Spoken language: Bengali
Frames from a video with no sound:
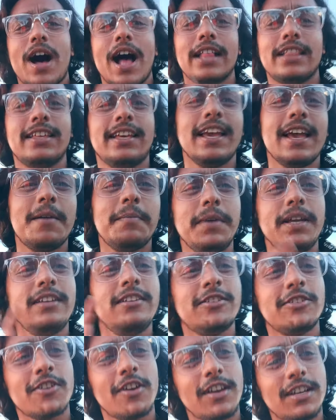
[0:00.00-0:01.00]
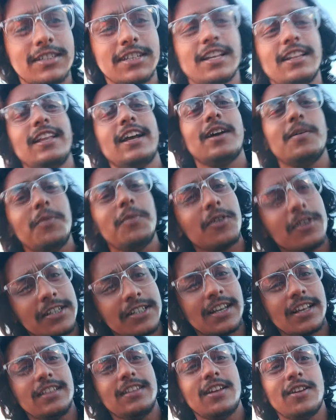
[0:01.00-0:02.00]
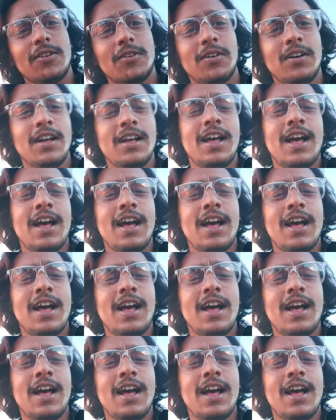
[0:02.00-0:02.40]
আজকে আমি ইনস্টলেশন দেখাবো কিসের জানো